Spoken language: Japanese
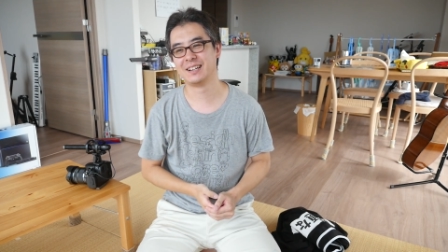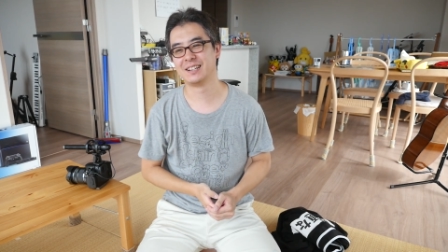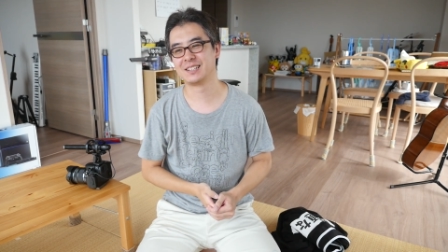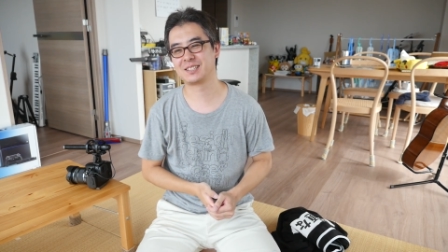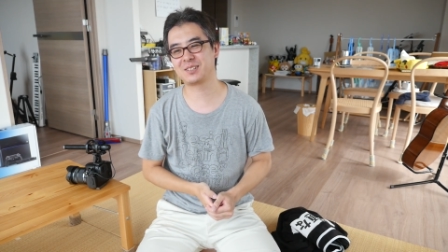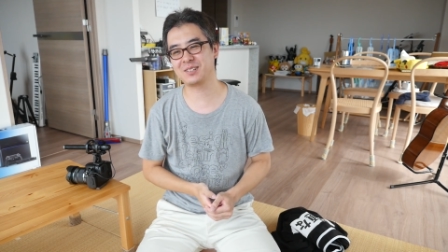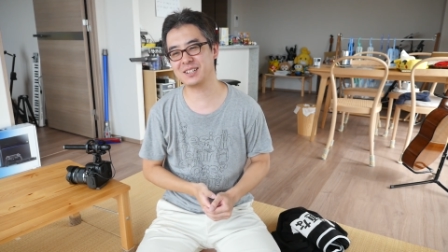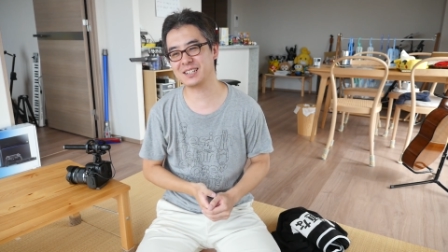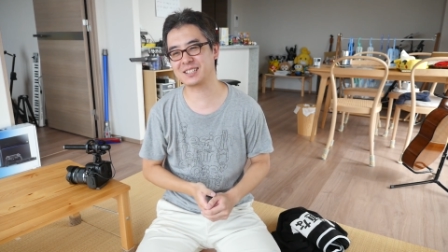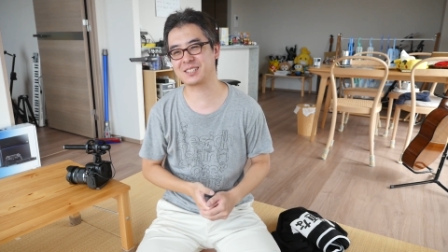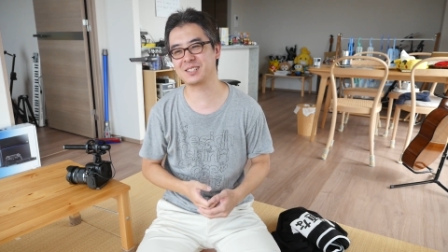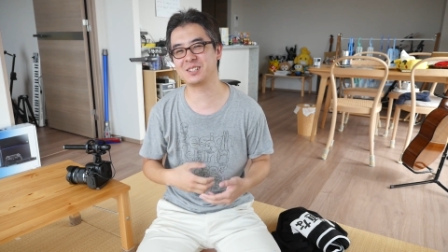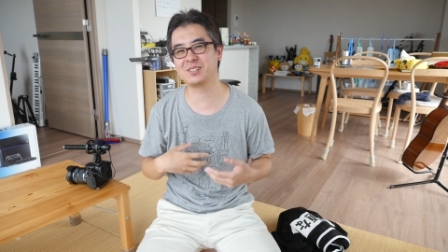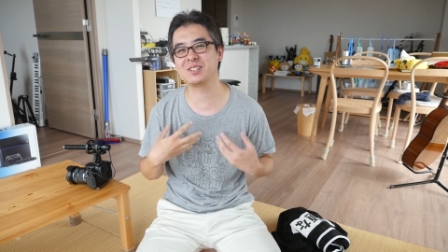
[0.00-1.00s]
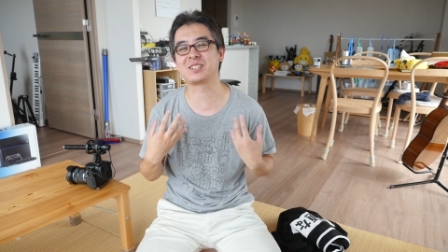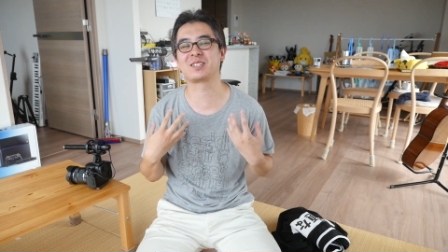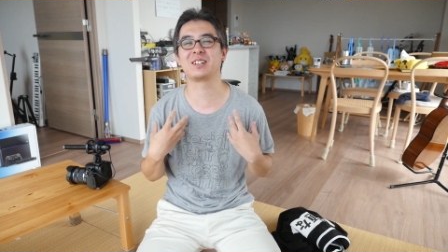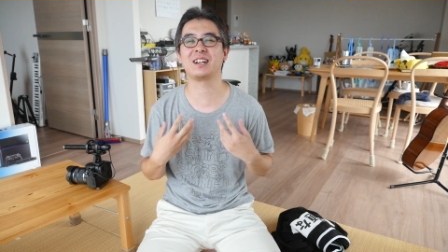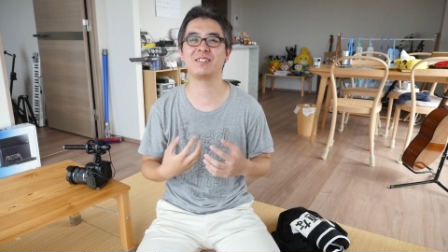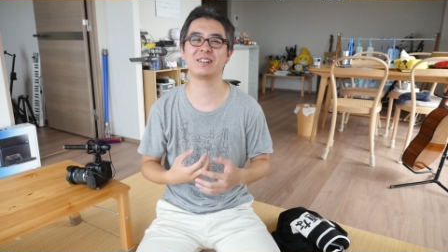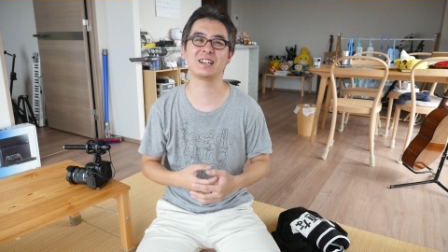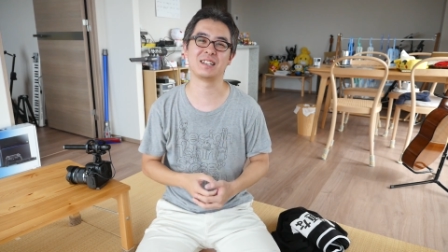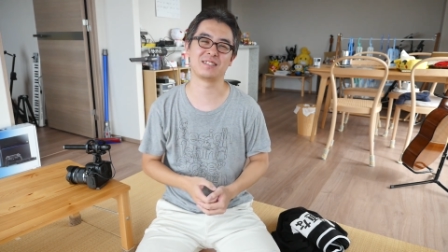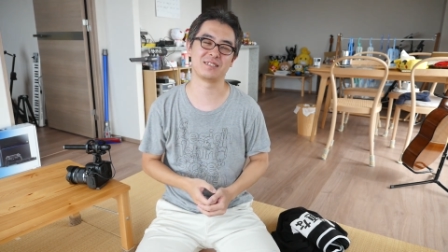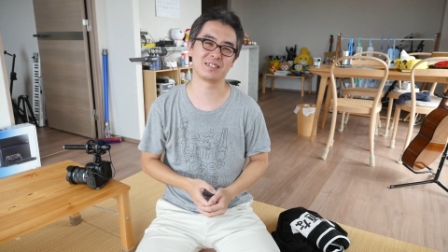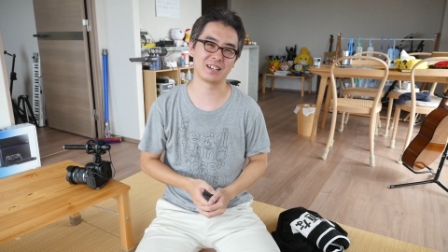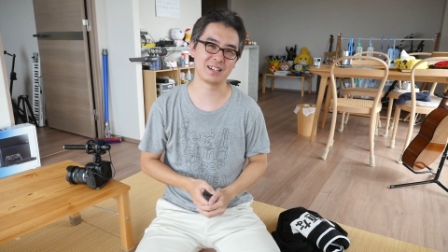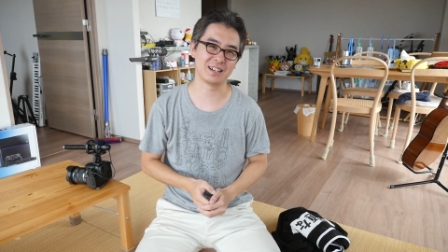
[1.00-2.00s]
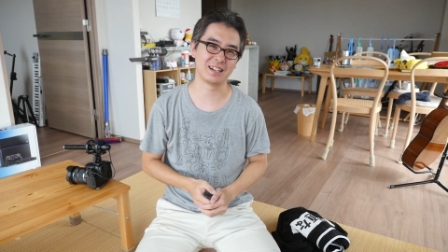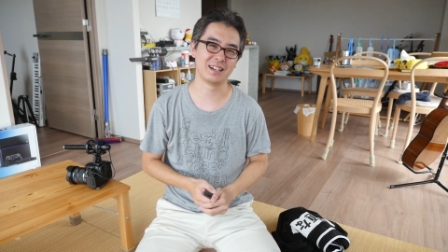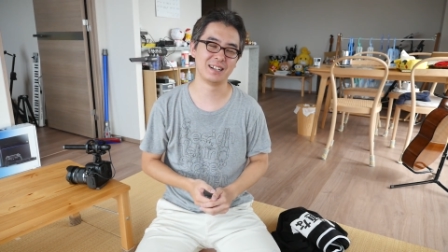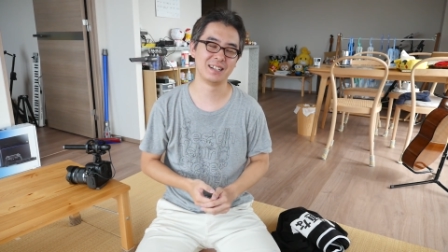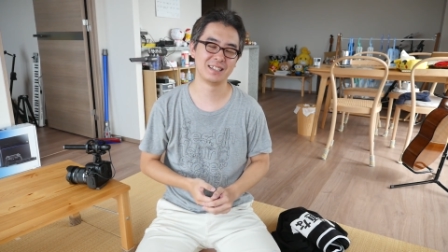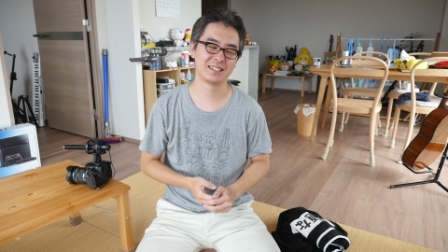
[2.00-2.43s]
それがすっごいつられ笑いするから、